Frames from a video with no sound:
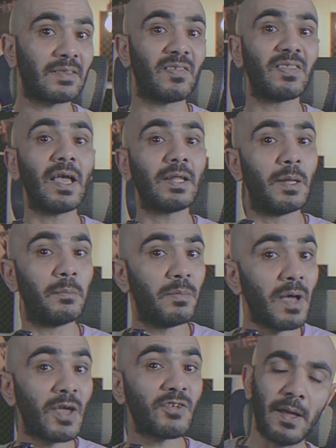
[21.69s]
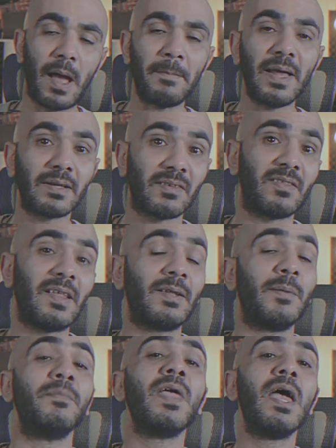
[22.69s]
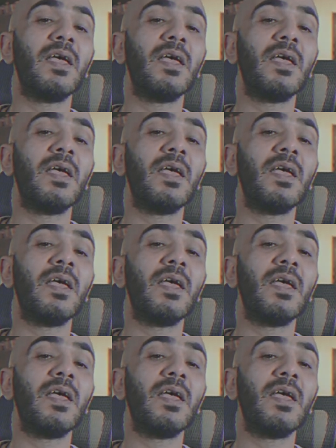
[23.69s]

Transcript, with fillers: تستخدم باش عمالك تستخدم